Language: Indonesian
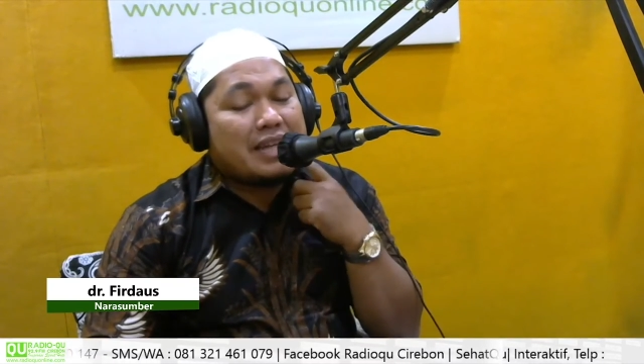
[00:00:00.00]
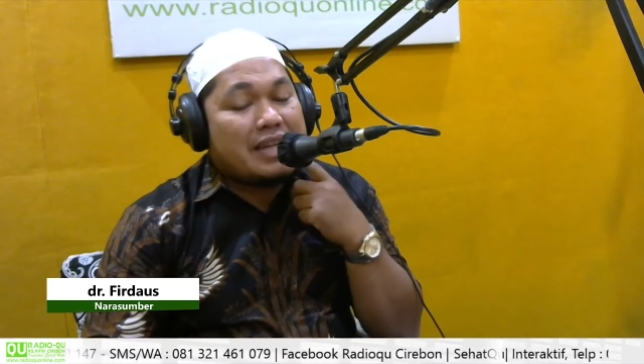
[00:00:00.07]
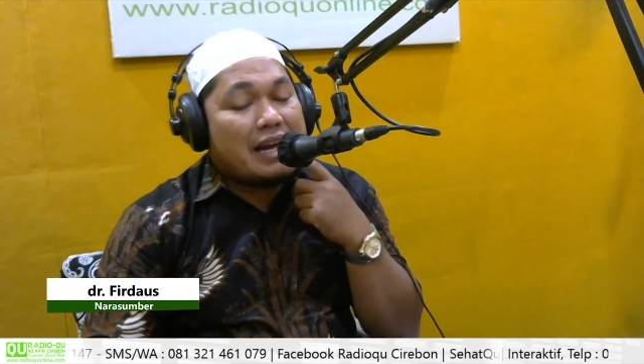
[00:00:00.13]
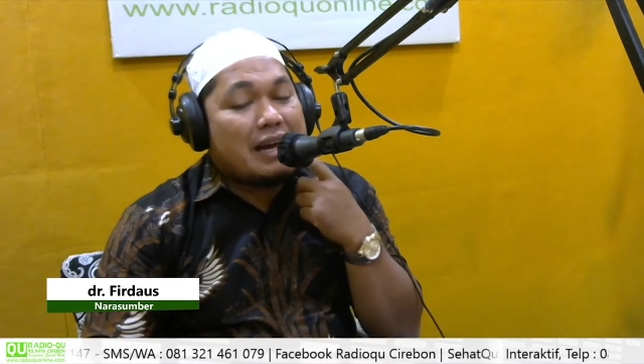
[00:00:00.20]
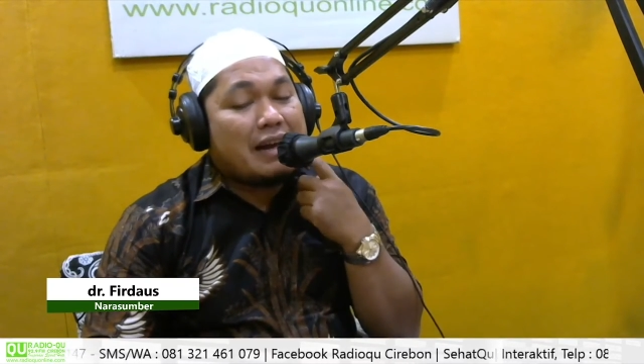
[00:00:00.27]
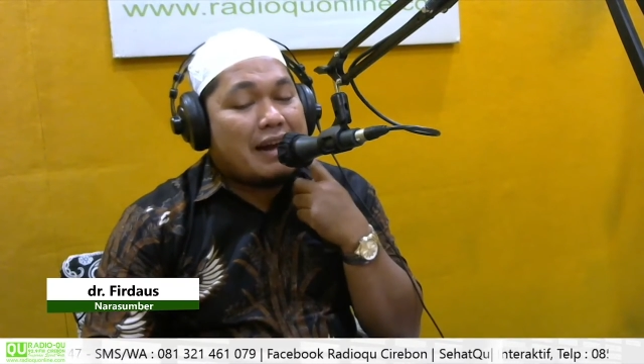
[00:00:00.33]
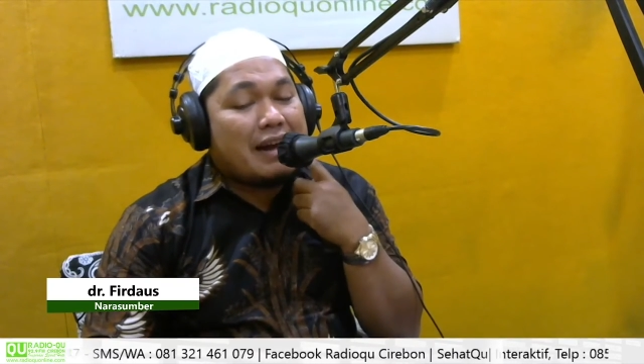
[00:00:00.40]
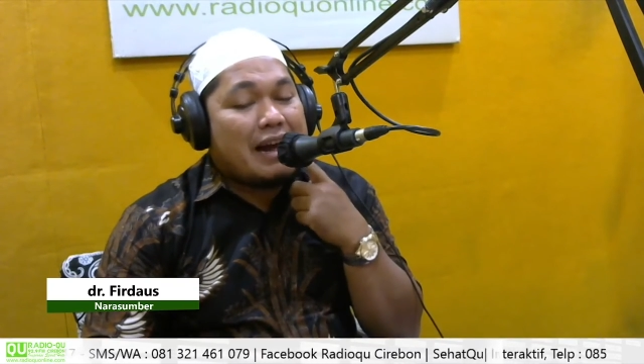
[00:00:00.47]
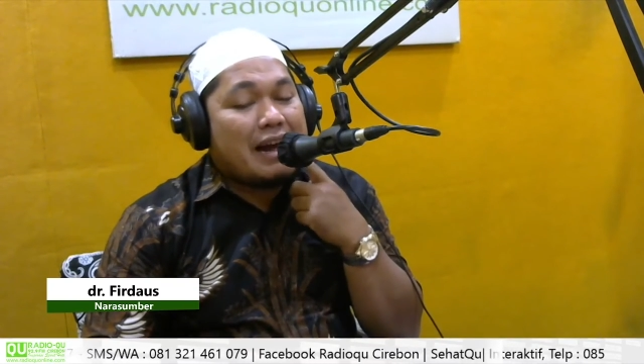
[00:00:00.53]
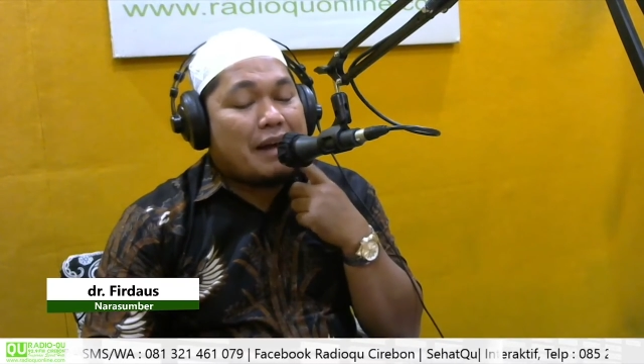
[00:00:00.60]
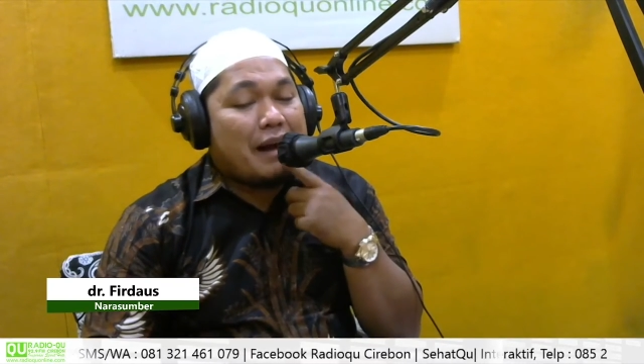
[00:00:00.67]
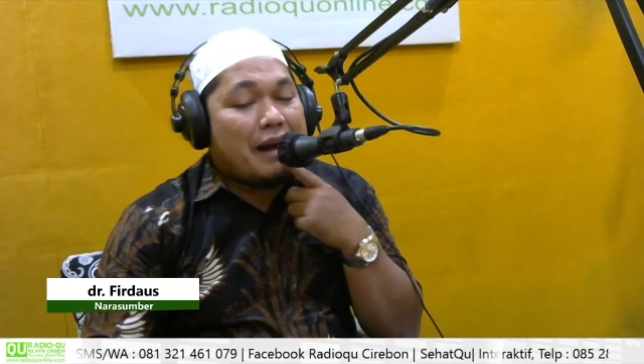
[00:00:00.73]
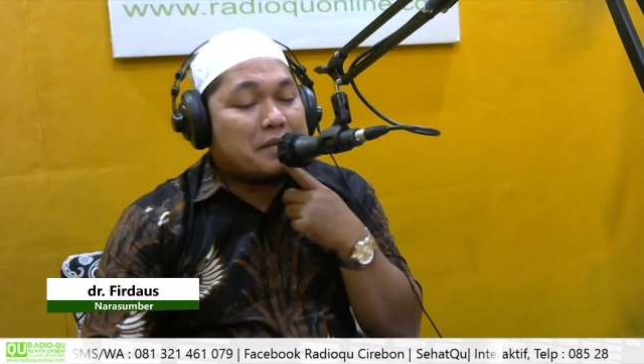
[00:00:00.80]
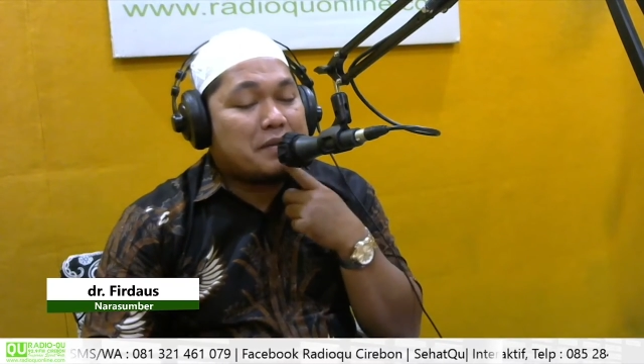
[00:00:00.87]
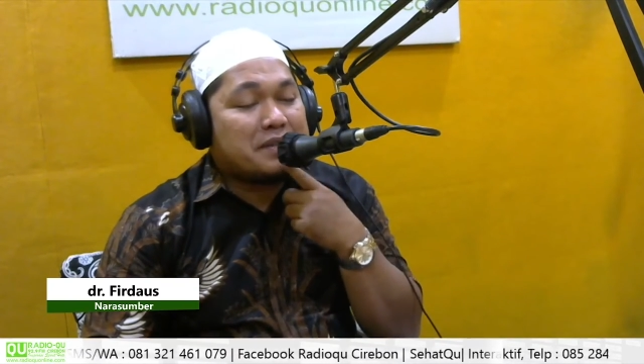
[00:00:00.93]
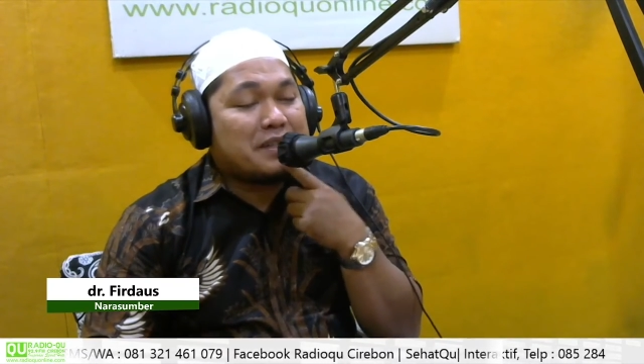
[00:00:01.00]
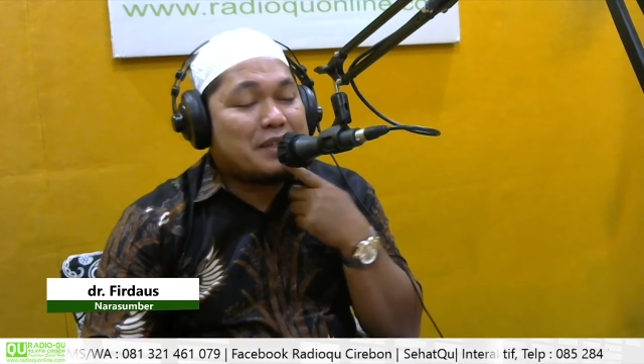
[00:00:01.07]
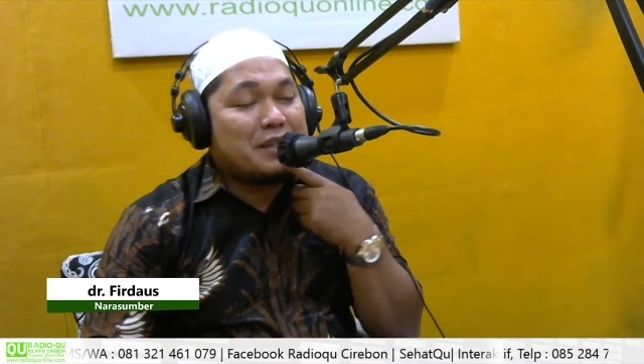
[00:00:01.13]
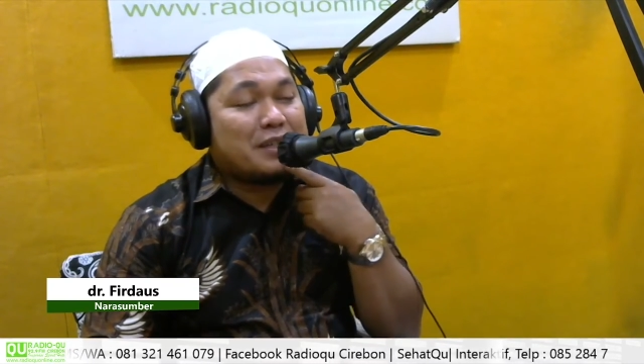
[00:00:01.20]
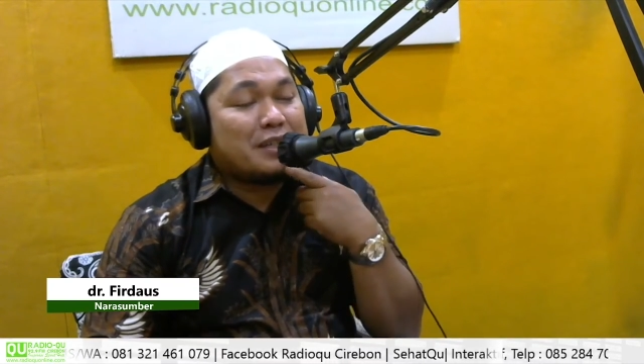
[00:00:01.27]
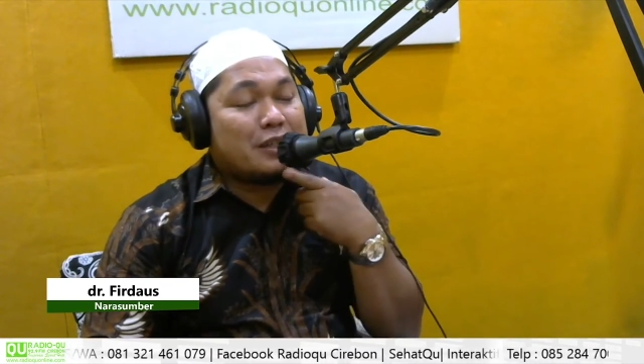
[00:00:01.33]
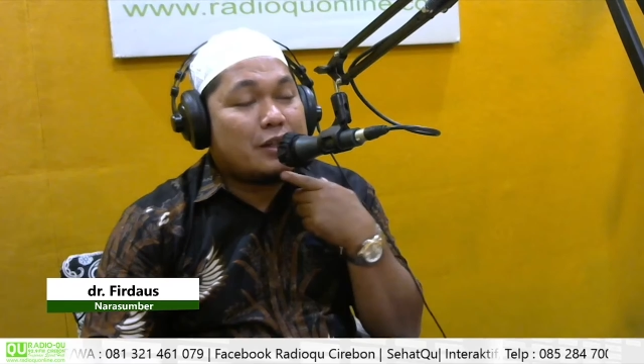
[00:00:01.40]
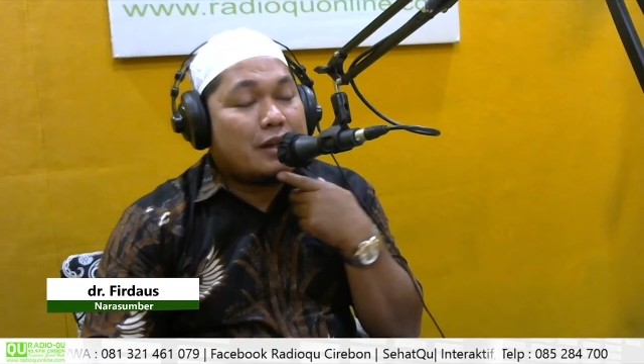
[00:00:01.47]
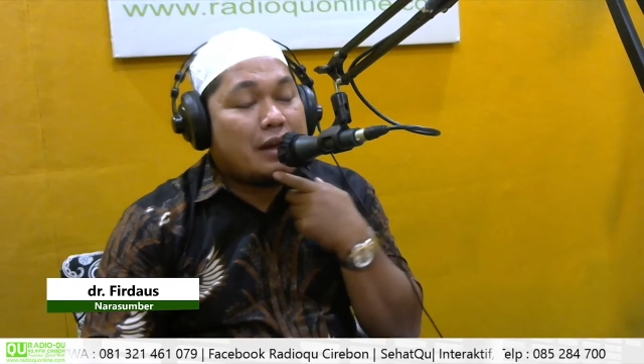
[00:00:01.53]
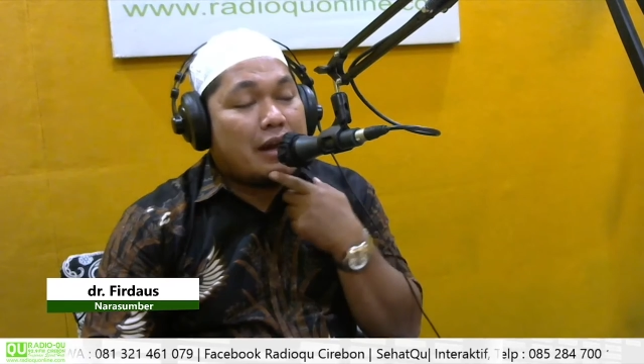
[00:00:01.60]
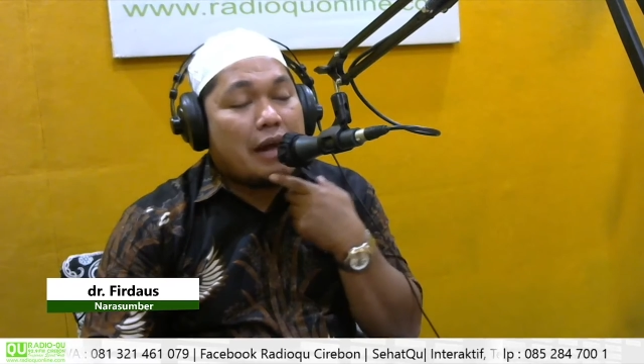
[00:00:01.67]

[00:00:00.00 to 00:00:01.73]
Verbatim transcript: sudah, sudah, absen sudah